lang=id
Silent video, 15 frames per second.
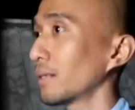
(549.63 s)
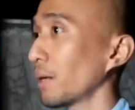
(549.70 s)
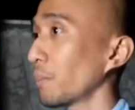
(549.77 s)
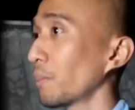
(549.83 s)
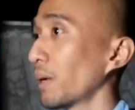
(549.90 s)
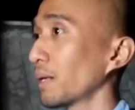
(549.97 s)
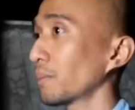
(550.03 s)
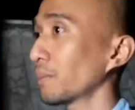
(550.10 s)

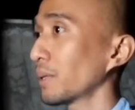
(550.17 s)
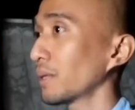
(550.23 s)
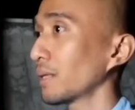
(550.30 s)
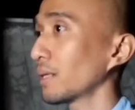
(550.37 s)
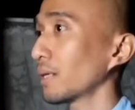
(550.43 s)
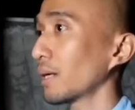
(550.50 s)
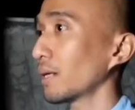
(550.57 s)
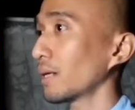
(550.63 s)
Yang paling
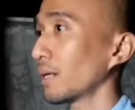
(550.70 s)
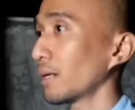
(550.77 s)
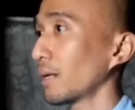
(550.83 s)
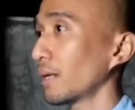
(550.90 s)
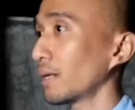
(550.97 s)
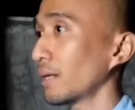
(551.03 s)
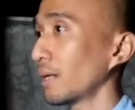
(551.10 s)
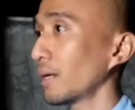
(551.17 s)
penting
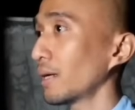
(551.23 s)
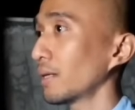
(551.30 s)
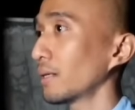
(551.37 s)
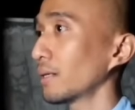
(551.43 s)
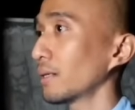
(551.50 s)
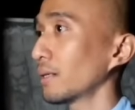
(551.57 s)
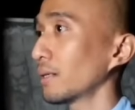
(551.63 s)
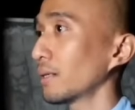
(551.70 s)
Anda adalah